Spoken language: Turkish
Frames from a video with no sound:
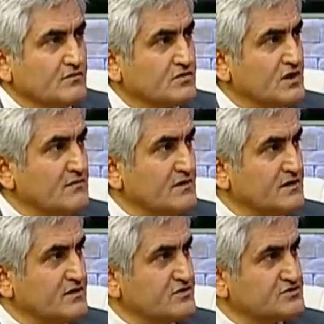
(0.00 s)

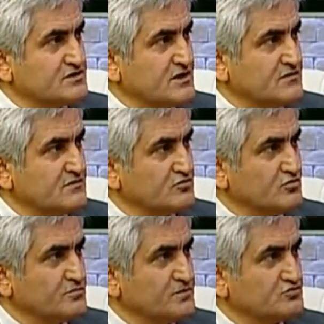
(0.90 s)
Gelmeden önce de
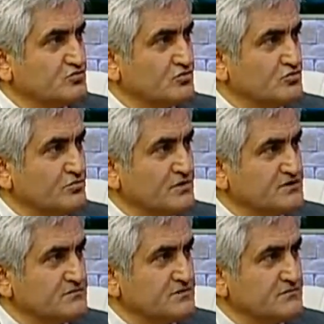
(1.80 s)
dur bir dondurma
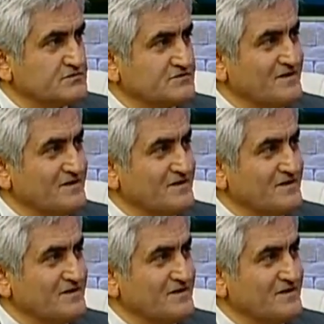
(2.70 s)
yiyeyim demiş.